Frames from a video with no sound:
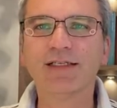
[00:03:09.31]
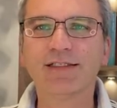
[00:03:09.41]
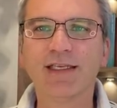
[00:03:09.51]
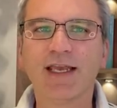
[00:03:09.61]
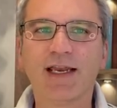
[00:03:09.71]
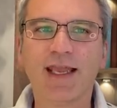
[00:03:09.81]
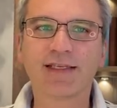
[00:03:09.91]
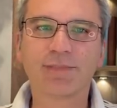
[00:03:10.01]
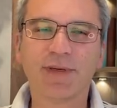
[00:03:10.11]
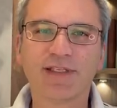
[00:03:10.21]
sia
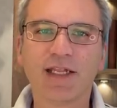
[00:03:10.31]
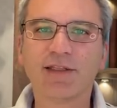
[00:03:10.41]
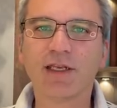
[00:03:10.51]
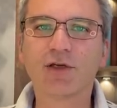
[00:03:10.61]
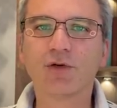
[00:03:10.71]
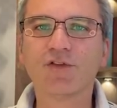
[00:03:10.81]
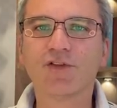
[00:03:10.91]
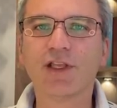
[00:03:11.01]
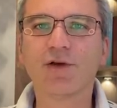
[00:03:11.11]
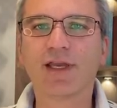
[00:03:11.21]
l'ex presidente del
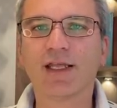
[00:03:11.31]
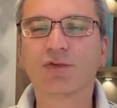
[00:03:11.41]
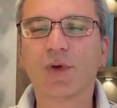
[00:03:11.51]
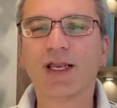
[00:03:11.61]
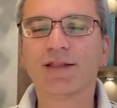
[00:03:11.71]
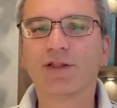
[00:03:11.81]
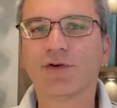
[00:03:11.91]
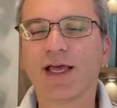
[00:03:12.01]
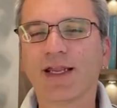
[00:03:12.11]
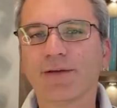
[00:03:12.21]
Consiglio che l'attuale
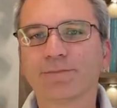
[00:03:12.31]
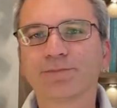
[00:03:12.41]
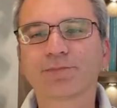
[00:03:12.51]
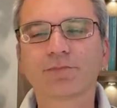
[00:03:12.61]
titolare